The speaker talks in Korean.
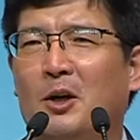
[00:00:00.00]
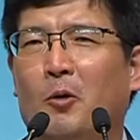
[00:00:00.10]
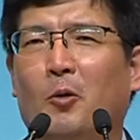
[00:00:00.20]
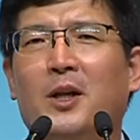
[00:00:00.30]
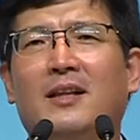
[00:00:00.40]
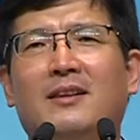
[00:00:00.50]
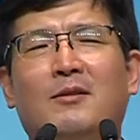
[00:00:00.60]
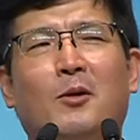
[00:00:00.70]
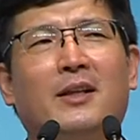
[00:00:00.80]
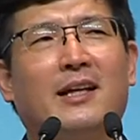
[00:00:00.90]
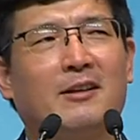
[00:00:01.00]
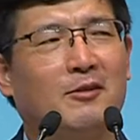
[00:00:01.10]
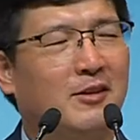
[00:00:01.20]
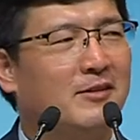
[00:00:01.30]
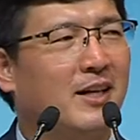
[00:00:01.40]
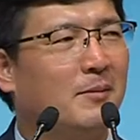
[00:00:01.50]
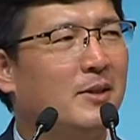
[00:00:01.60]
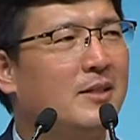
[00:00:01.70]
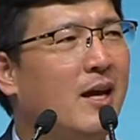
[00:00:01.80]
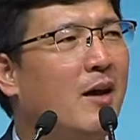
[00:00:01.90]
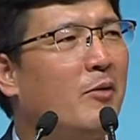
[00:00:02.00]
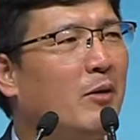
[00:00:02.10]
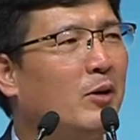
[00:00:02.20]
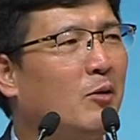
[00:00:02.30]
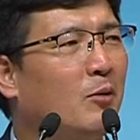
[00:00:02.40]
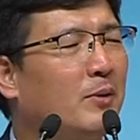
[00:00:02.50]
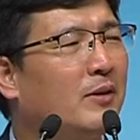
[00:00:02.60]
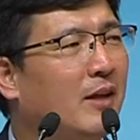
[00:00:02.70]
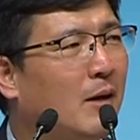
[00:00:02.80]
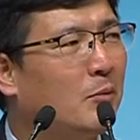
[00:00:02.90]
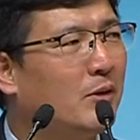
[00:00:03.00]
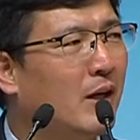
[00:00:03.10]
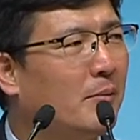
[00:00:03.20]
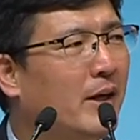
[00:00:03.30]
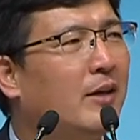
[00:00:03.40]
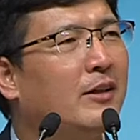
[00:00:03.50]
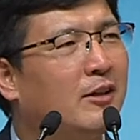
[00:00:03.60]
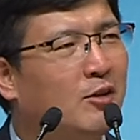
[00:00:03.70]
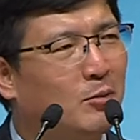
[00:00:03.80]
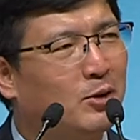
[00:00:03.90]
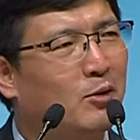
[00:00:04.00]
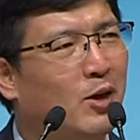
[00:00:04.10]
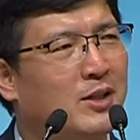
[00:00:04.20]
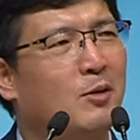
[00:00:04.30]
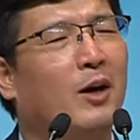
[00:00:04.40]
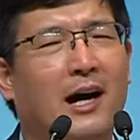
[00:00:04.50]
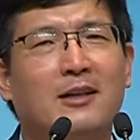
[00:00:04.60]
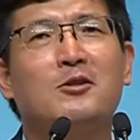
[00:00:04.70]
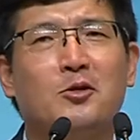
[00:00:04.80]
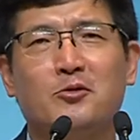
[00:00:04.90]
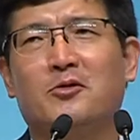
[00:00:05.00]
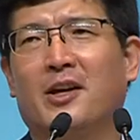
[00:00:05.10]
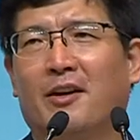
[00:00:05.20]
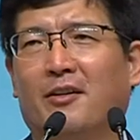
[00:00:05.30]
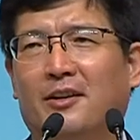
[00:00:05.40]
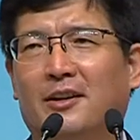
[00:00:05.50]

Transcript: 오랫동안 다녔던 사람이 새 회원이 오면 딱 본 다음에 이거부터 하시오 가르쳐 준대요.